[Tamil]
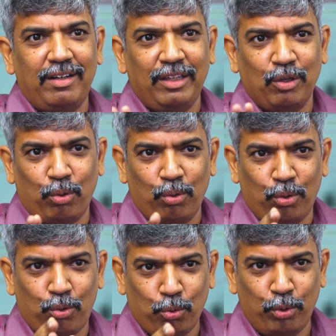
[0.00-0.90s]
நீ ஒரு
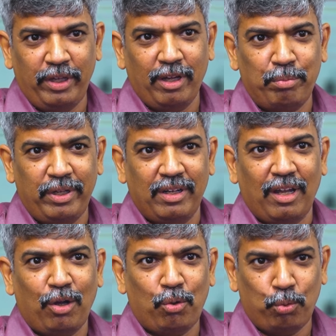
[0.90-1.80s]
ஒரு கோடிங்
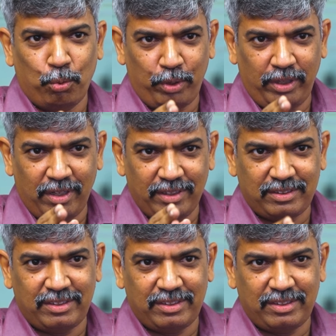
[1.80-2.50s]
அப்படின்னா கோடிங்கை